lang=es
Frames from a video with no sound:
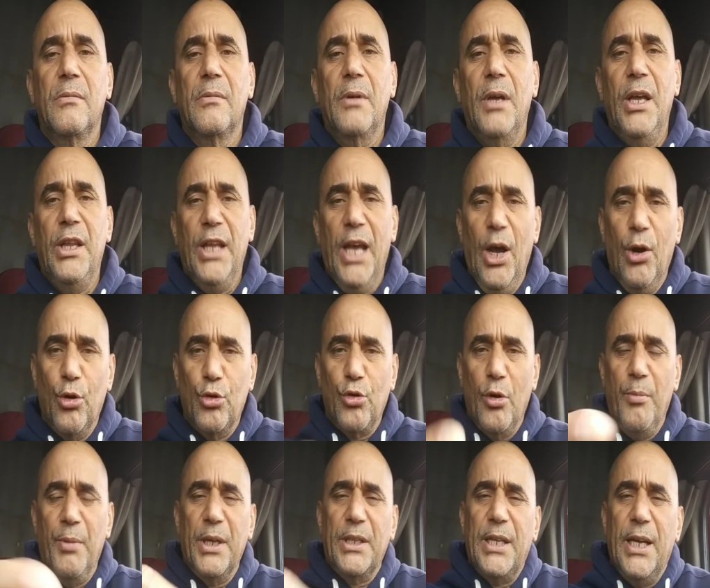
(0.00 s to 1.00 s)
y deje a los
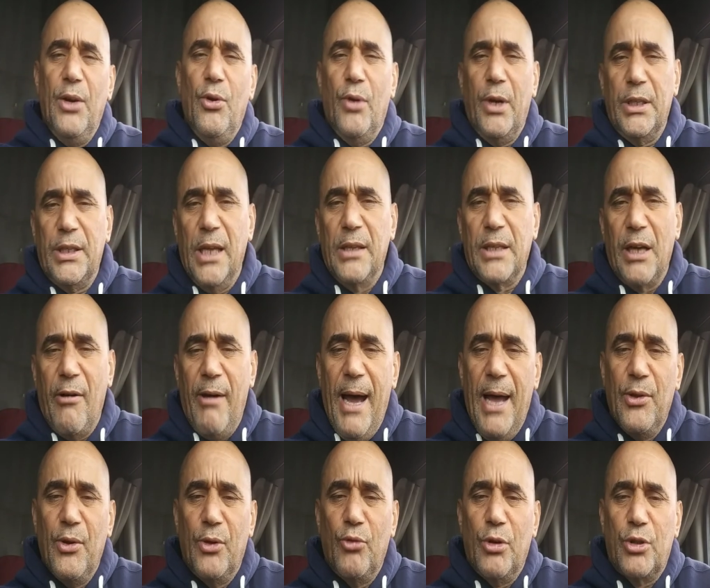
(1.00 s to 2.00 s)
hombres serios que están
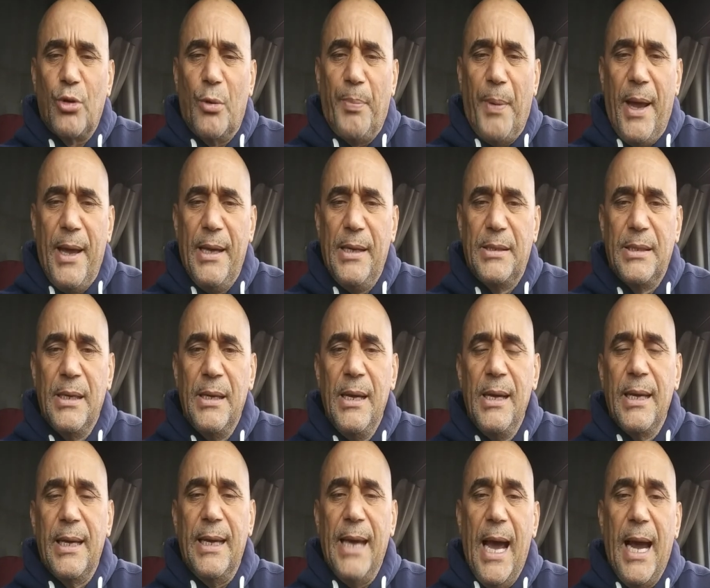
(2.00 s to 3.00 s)
trabajando en nuestro país
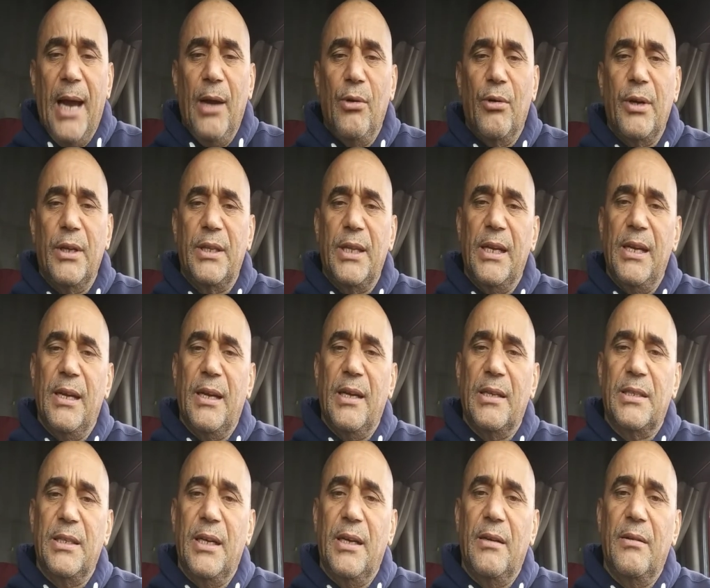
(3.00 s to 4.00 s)
que hagan lo que tienen que
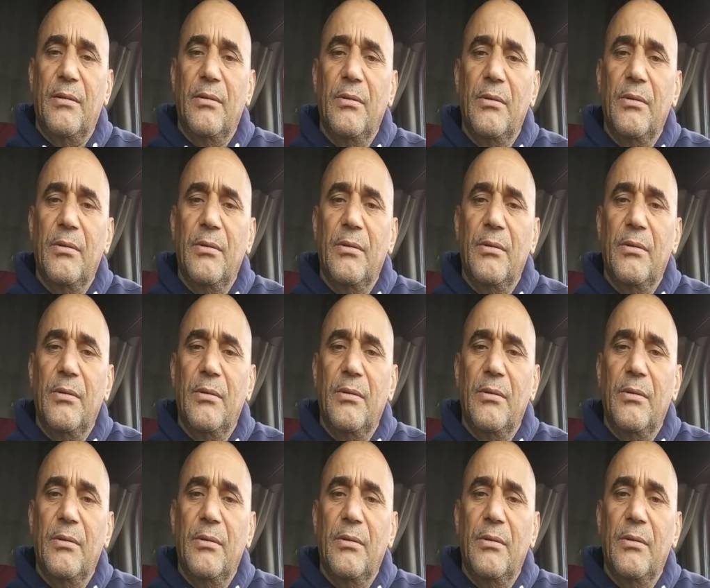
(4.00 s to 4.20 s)
hacer.